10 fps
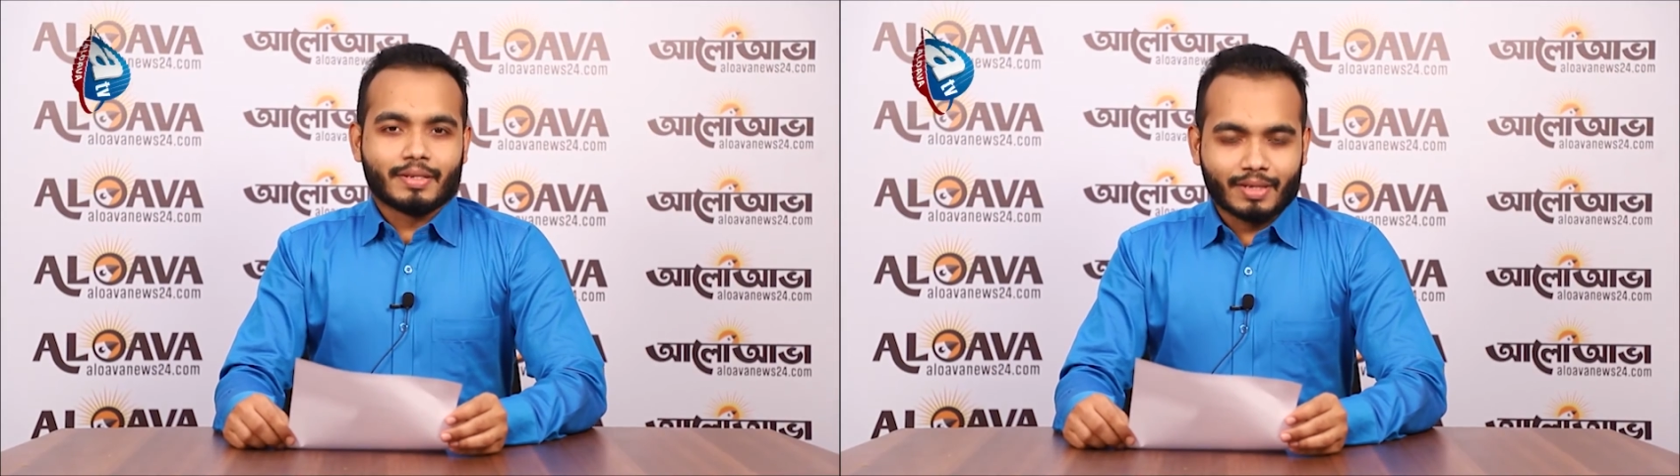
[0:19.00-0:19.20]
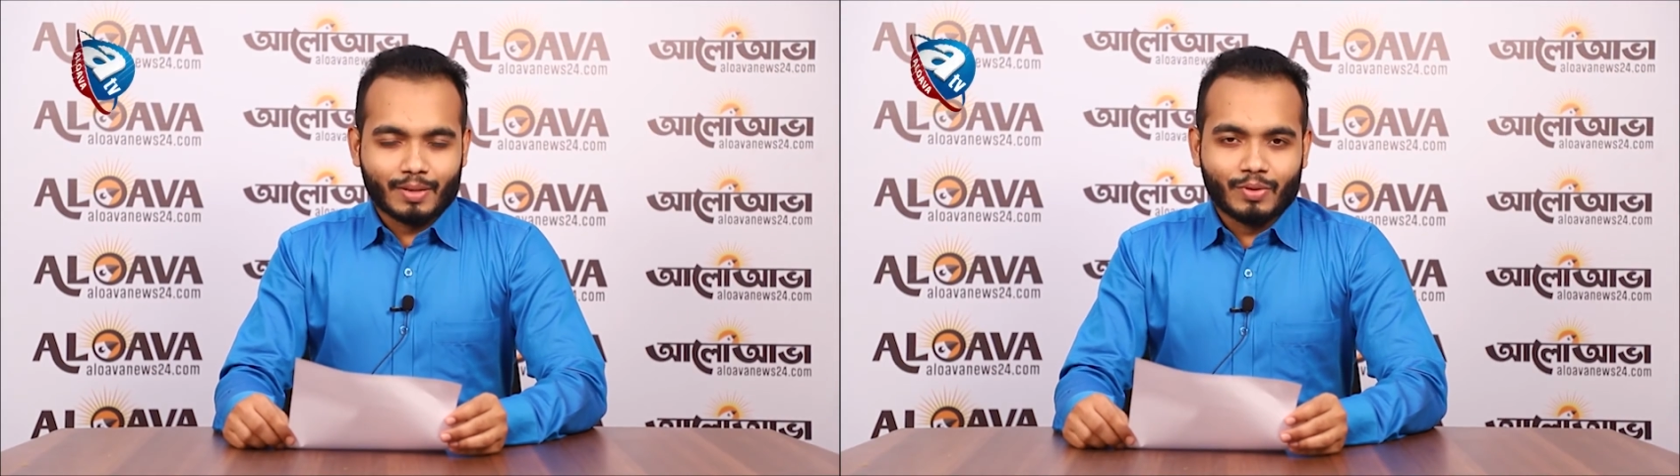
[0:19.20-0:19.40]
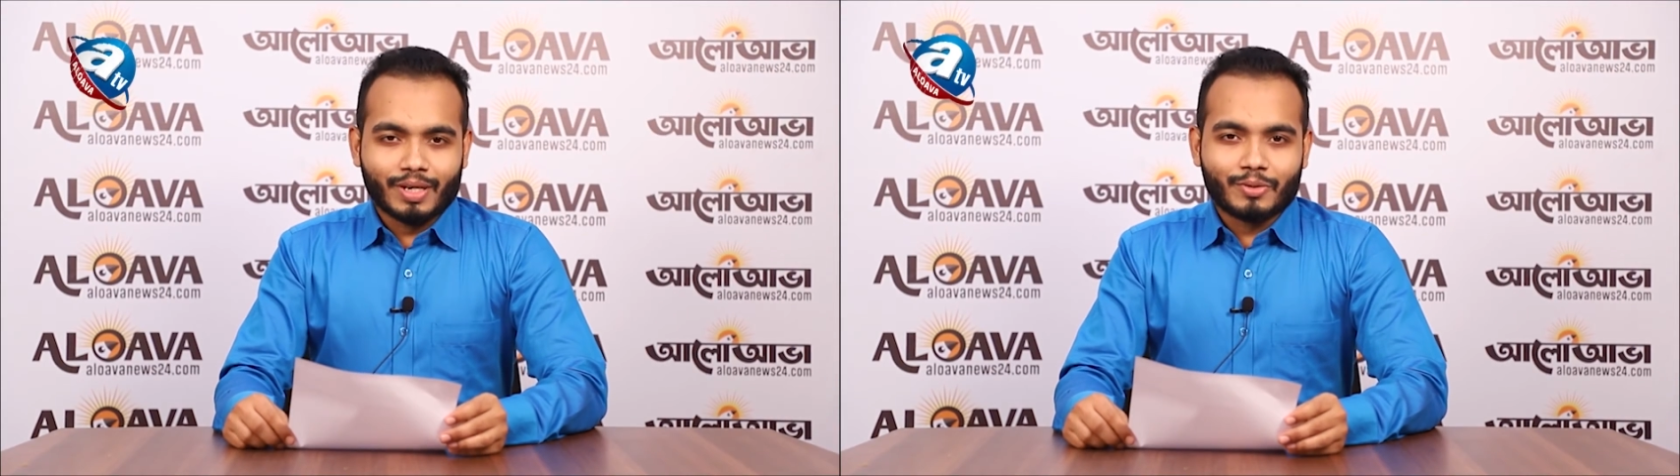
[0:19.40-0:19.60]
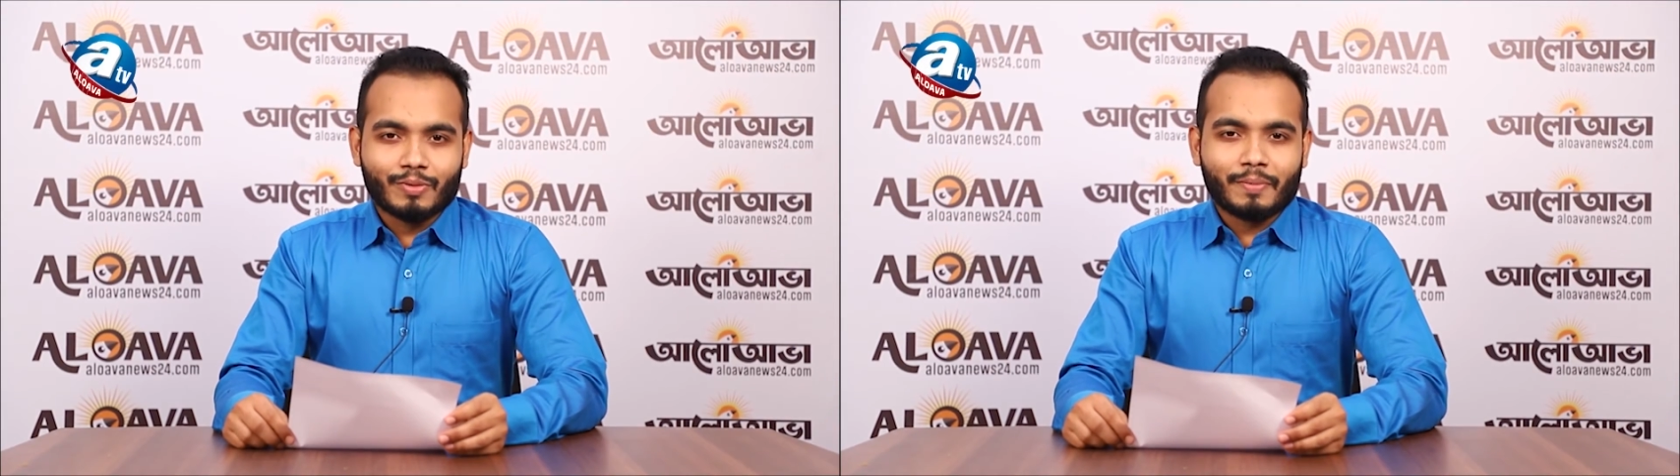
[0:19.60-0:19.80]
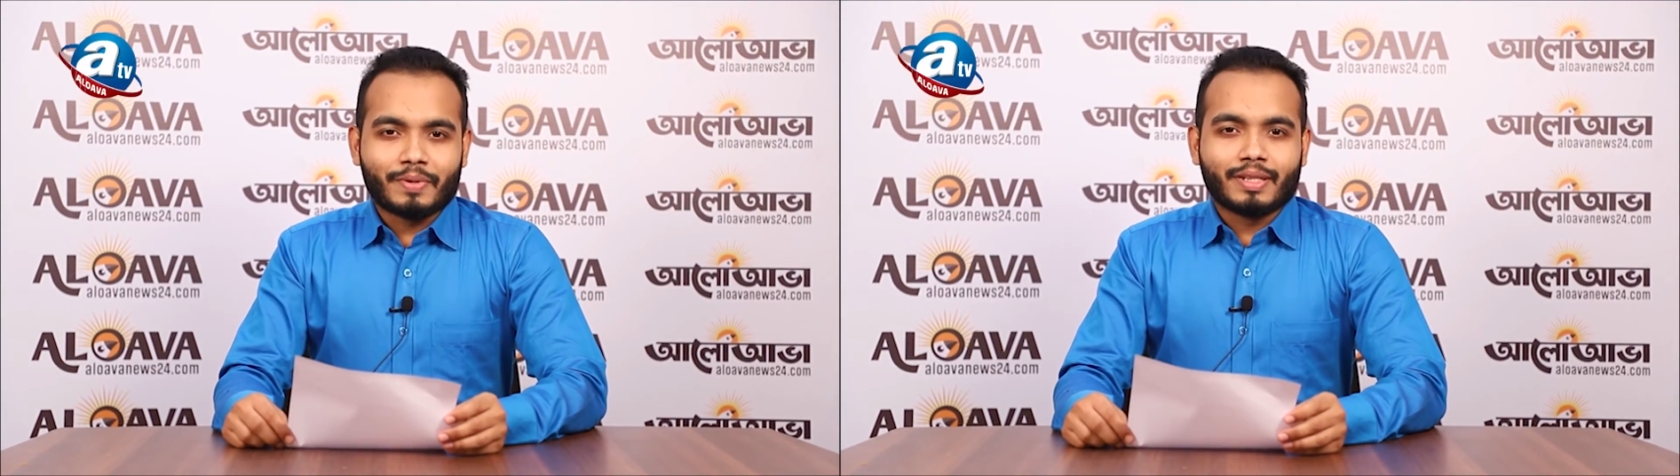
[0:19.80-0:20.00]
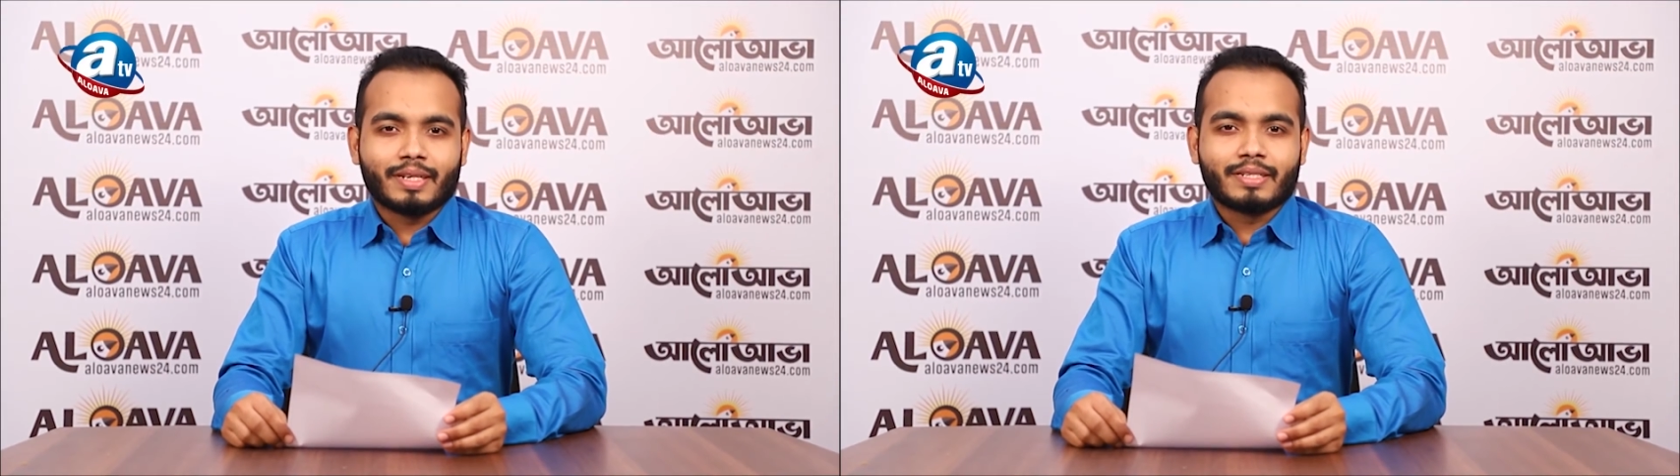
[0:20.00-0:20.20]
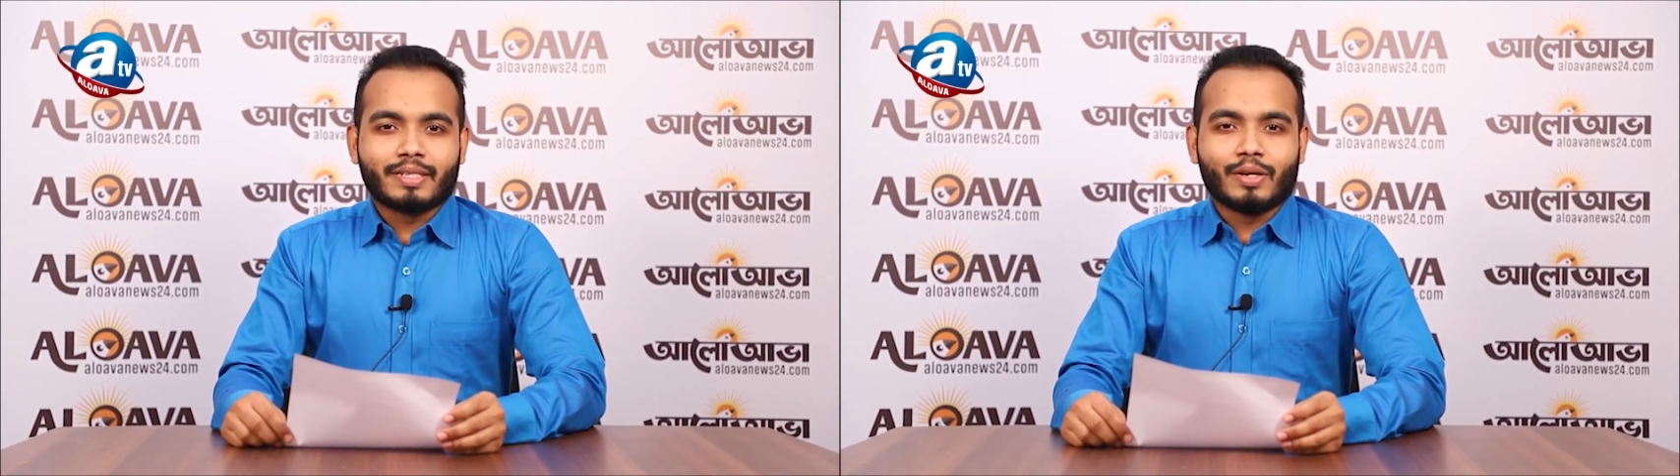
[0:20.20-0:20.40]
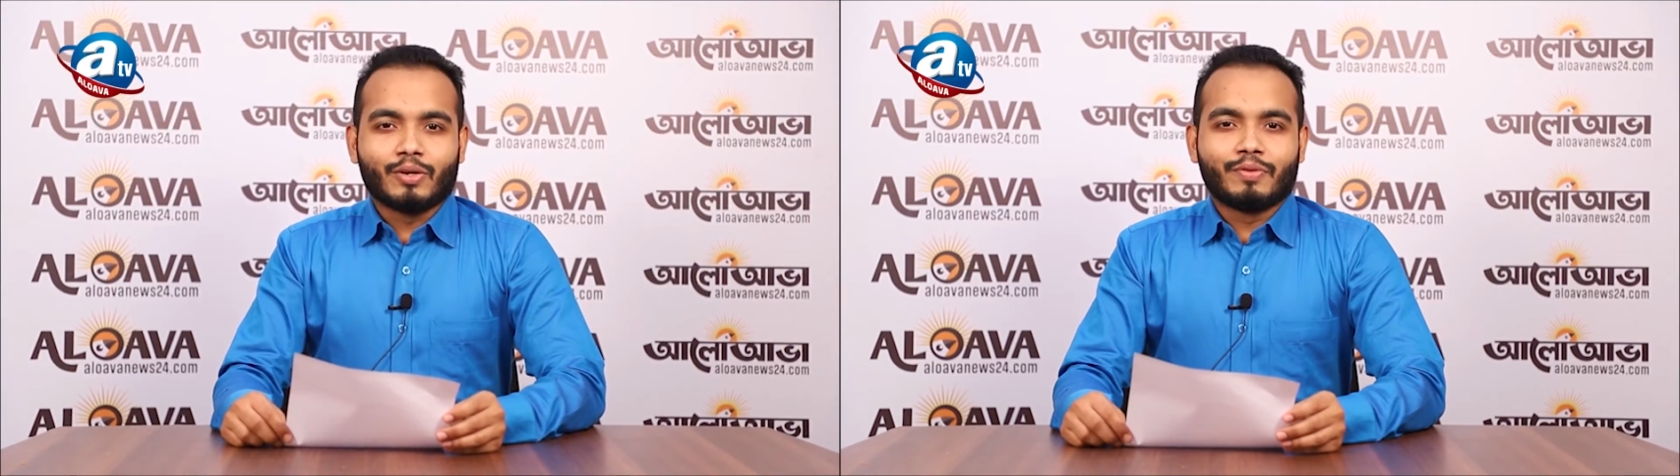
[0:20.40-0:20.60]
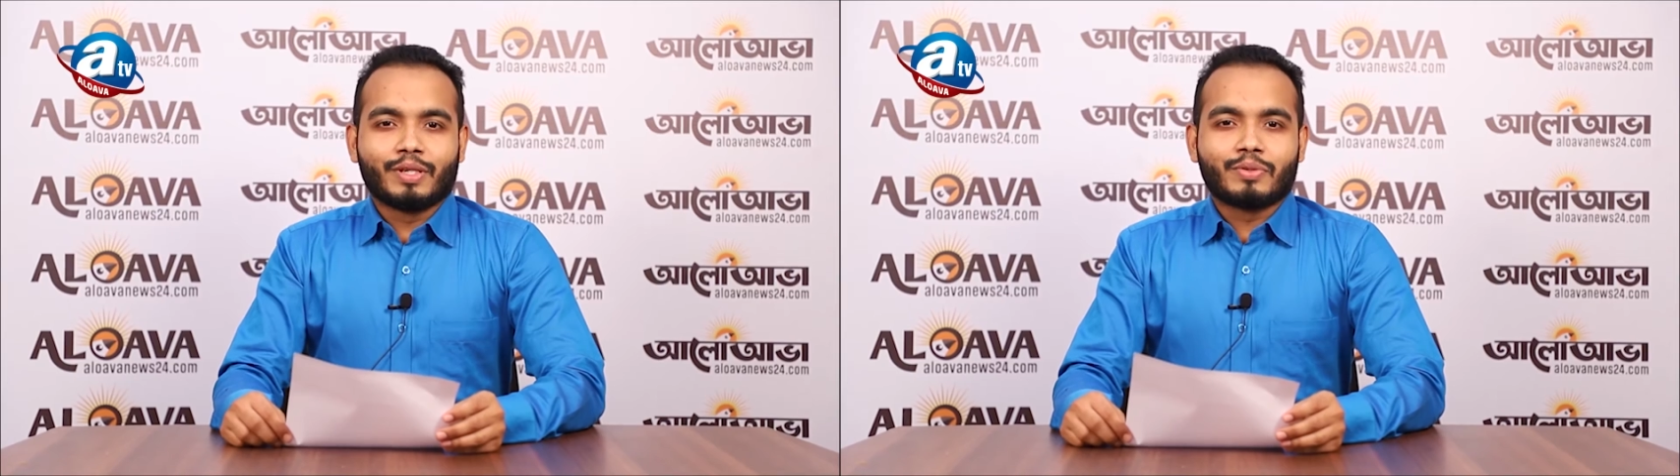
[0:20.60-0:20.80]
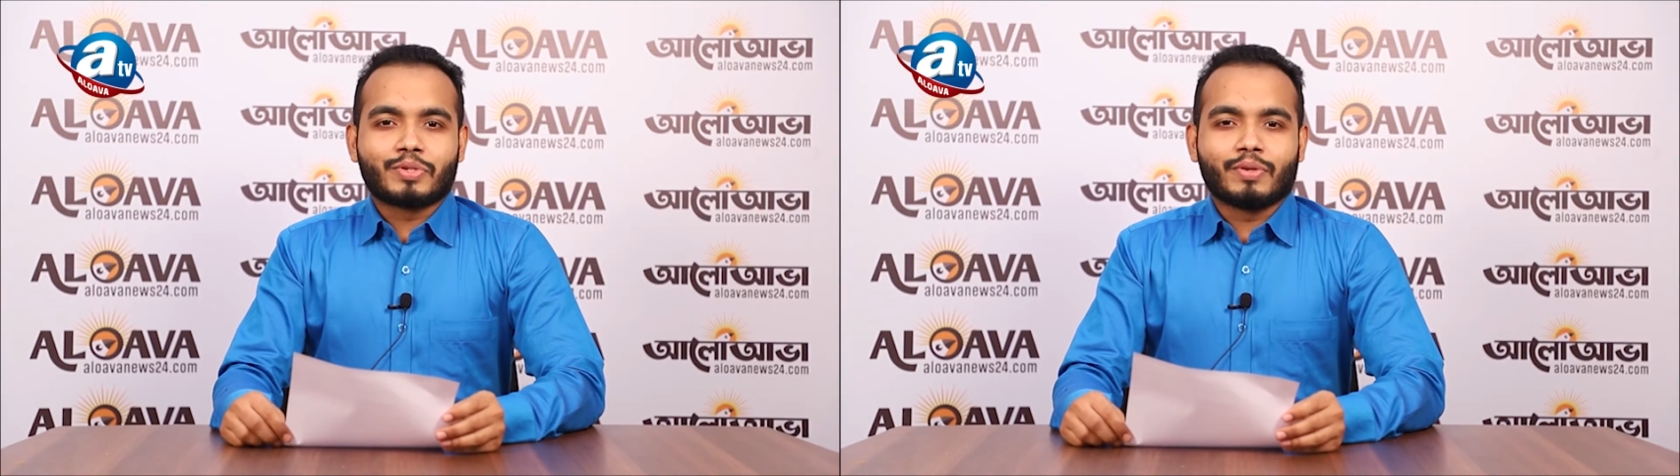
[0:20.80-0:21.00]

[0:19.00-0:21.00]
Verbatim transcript: আসসালামু আলাইকুম আপনারা দেখছেন আলোভা নিউজ